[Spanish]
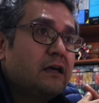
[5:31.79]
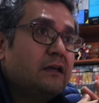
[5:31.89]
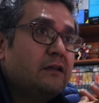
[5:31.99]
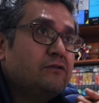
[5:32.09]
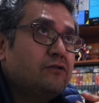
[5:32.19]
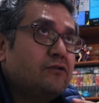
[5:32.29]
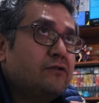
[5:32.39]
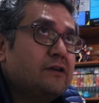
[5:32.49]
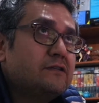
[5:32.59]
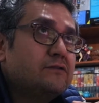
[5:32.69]
y
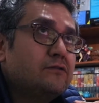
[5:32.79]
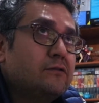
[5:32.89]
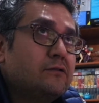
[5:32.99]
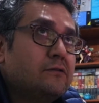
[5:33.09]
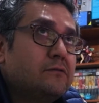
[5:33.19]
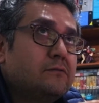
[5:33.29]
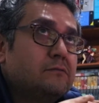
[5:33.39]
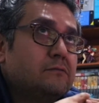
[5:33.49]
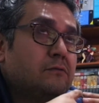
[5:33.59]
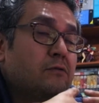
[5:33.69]
todo eso
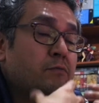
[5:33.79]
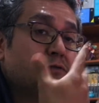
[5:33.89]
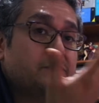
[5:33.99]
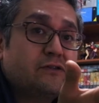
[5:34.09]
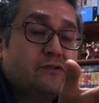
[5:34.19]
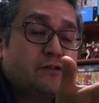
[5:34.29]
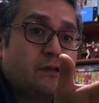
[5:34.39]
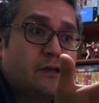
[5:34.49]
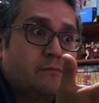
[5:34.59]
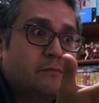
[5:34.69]
lo hemos visto
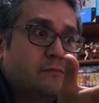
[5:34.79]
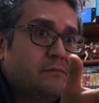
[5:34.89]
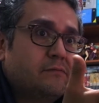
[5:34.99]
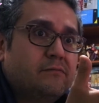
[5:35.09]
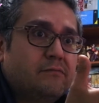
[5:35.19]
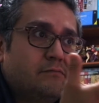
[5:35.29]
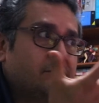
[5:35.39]
en,